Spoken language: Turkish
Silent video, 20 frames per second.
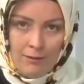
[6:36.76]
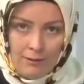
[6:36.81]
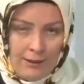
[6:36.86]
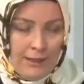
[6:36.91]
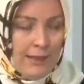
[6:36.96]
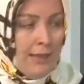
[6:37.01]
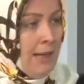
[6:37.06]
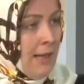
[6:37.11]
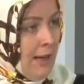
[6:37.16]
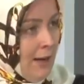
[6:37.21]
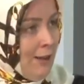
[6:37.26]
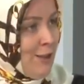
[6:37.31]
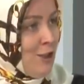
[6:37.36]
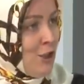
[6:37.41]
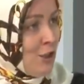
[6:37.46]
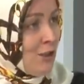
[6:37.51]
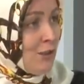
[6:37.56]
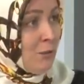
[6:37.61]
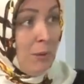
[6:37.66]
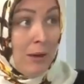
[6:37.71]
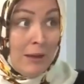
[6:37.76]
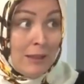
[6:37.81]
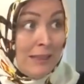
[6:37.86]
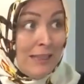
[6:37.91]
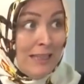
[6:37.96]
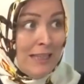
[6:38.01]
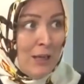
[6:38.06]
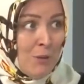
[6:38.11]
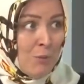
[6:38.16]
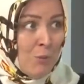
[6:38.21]
hileye alıştırmak
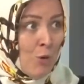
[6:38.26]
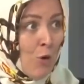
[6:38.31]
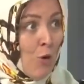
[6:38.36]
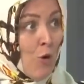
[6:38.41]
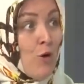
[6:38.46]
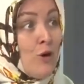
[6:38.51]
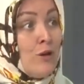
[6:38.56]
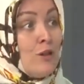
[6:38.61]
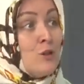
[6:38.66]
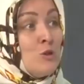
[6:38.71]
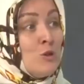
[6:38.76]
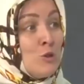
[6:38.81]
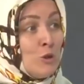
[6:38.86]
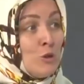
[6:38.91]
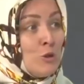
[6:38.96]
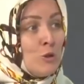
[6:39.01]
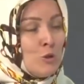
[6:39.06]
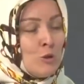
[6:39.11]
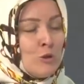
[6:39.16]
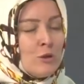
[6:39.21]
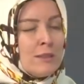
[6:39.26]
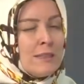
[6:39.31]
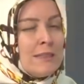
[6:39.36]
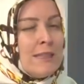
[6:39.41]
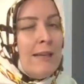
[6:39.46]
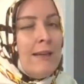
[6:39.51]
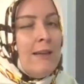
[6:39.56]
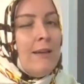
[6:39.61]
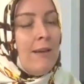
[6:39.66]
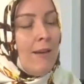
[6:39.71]
değil bu. Orada çünkü çocuk
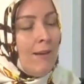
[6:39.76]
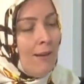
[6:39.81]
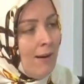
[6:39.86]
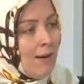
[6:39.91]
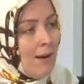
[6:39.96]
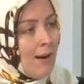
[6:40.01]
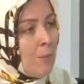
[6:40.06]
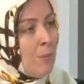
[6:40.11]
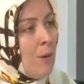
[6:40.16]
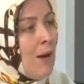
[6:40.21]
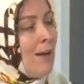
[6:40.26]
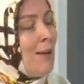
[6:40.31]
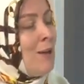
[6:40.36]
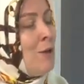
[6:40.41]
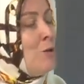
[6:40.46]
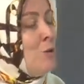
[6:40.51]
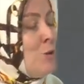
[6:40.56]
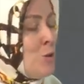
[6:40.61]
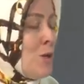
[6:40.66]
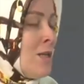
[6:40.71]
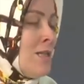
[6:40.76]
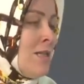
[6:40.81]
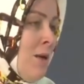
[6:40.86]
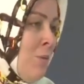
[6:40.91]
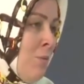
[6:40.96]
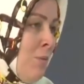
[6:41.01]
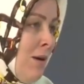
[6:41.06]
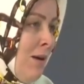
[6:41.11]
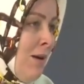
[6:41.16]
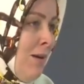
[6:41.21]
seni yenerek belki güç
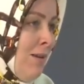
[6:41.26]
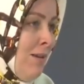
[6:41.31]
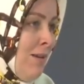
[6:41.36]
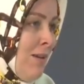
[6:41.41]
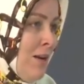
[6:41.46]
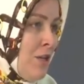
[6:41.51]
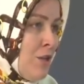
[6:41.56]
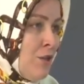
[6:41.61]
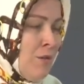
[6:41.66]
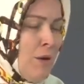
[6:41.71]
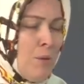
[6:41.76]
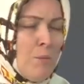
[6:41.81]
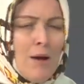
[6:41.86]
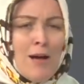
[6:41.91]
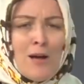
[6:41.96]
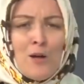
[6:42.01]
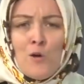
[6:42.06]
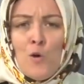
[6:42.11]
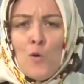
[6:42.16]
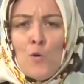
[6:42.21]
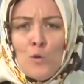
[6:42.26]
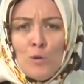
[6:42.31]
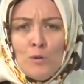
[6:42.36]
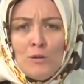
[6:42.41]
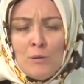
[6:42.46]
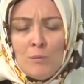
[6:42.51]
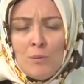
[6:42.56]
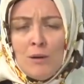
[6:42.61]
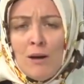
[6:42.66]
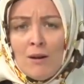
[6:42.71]
kazanmaya ihtiyacı var. Belki
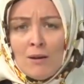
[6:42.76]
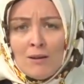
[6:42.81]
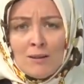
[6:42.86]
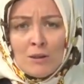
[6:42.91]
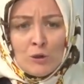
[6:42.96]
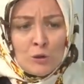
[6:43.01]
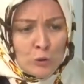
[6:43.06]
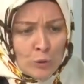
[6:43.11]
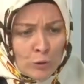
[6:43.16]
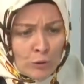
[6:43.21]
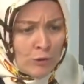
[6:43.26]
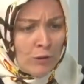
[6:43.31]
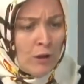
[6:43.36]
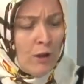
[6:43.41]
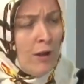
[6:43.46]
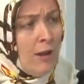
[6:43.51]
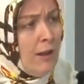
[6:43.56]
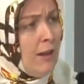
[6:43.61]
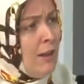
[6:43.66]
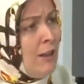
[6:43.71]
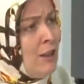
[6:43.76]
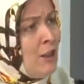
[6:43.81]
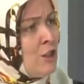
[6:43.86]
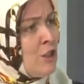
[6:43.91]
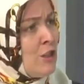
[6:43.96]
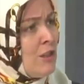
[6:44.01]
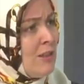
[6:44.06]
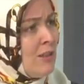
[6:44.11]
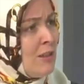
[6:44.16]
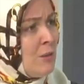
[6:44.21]
okulda bir arkadaşı onu
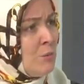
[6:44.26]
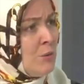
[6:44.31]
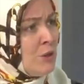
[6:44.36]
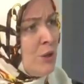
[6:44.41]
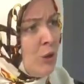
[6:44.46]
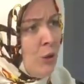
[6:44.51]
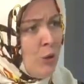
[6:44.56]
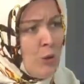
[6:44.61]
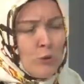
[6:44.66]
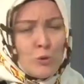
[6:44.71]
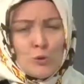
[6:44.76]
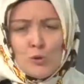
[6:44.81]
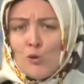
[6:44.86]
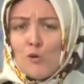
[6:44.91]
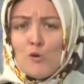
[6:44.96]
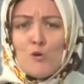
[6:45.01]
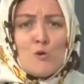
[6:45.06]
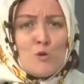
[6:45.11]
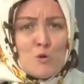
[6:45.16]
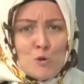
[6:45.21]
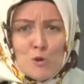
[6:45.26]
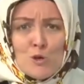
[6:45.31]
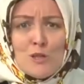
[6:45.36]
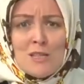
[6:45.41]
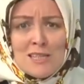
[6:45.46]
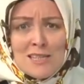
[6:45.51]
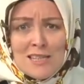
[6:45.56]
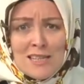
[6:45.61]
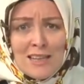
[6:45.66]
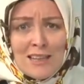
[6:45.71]
itiştirdi, bir şey oldu, çok güçsüz
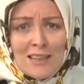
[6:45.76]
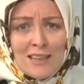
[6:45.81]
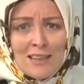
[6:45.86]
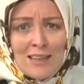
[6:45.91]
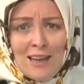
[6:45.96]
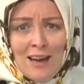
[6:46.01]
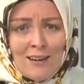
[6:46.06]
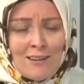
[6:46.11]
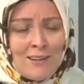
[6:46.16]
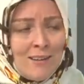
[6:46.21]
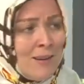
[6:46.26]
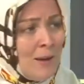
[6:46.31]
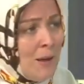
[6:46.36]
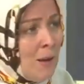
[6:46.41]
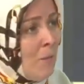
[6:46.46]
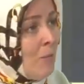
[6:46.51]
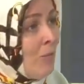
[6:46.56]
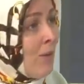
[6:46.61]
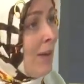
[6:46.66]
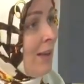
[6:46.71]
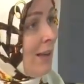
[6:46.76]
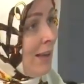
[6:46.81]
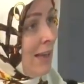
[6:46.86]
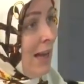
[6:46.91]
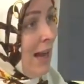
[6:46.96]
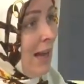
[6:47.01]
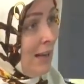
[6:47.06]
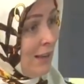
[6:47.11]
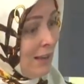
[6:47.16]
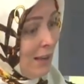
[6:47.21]
hissetti kendini.
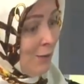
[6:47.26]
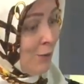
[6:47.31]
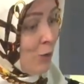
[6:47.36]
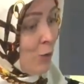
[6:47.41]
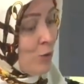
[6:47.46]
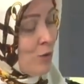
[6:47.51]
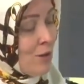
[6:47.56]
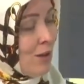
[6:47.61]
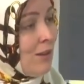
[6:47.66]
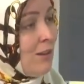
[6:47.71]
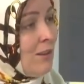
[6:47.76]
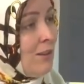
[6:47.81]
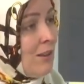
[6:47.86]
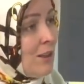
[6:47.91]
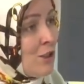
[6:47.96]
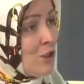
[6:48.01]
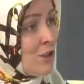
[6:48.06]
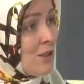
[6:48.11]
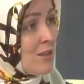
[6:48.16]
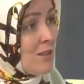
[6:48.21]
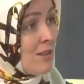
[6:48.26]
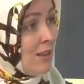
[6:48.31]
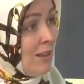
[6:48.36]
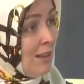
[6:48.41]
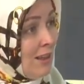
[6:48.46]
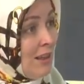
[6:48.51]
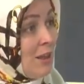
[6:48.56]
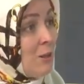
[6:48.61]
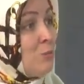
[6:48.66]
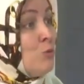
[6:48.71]
Geldi eve o satrançta seni
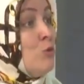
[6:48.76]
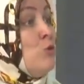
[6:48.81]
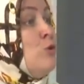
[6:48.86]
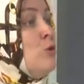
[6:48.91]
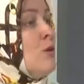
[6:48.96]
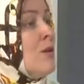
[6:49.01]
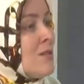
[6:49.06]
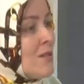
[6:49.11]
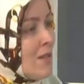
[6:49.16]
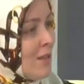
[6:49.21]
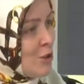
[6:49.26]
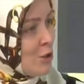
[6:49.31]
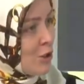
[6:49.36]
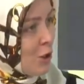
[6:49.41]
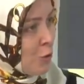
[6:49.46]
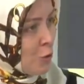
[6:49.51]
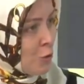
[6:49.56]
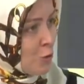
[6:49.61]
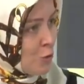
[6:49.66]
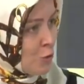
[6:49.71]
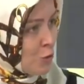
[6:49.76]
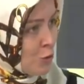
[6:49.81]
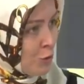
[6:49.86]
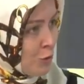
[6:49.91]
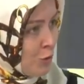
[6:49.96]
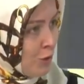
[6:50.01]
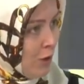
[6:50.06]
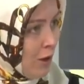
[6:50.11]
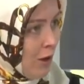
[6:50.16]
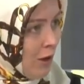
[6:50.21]
yenip güç kazanacak o çocuk.